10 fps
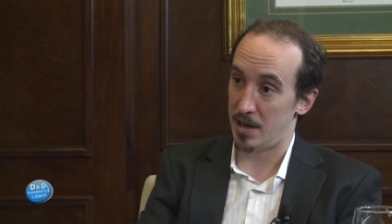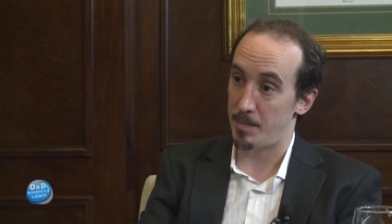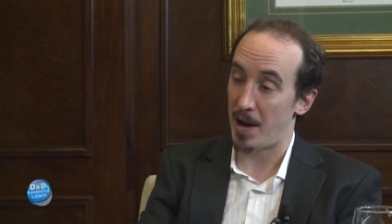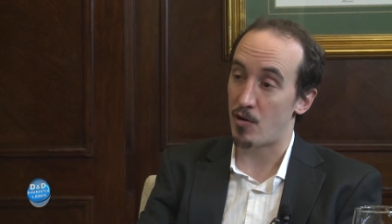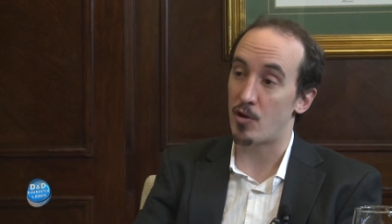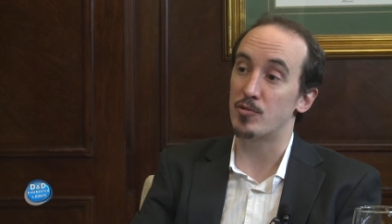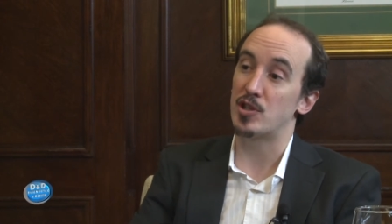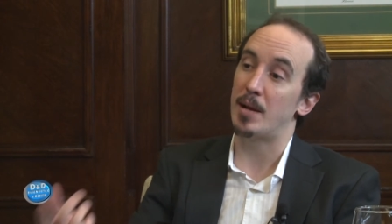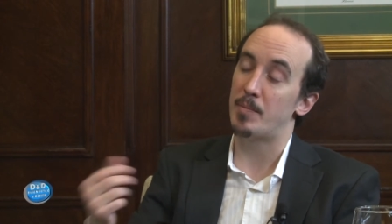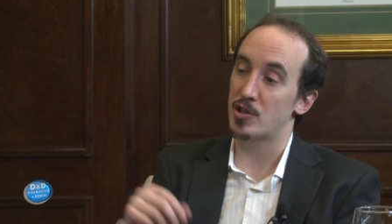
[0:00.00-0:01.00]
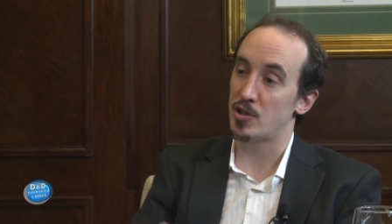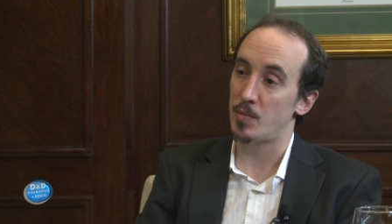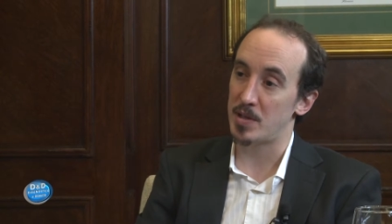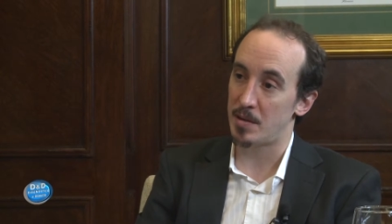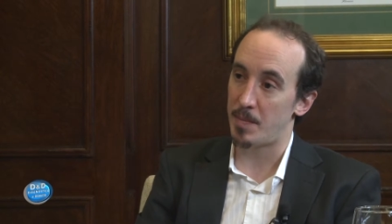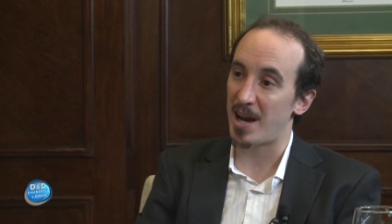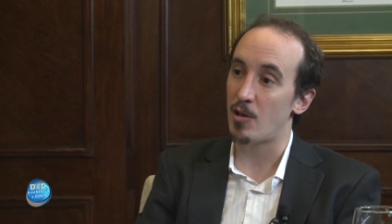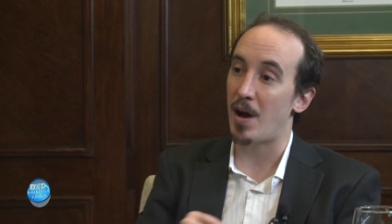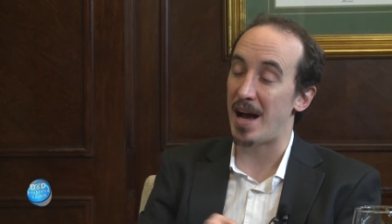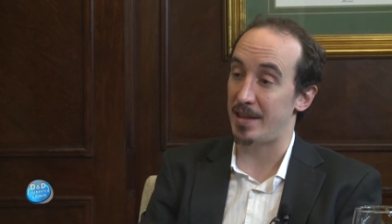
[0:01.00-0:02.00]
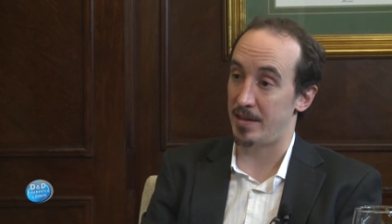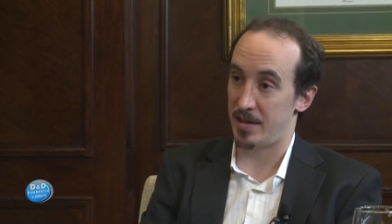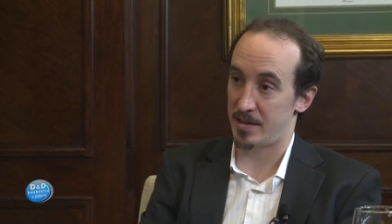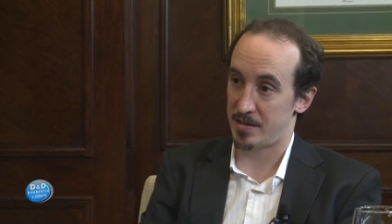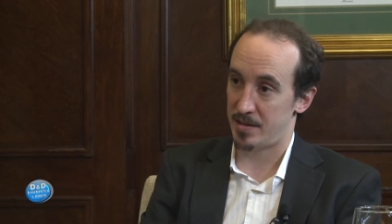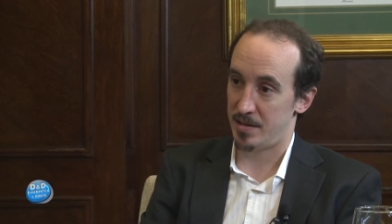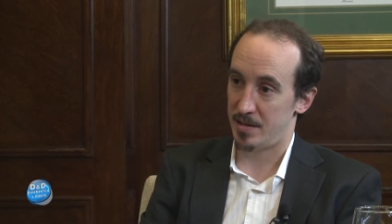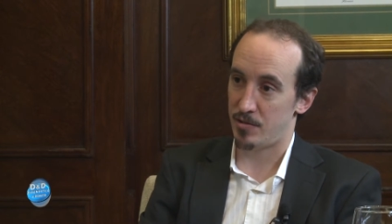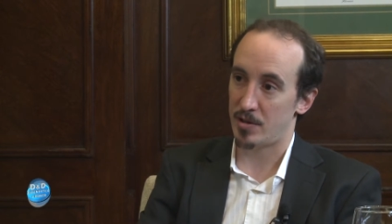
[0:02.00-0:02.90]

el pago como si la persona hubiese pagado antes. Y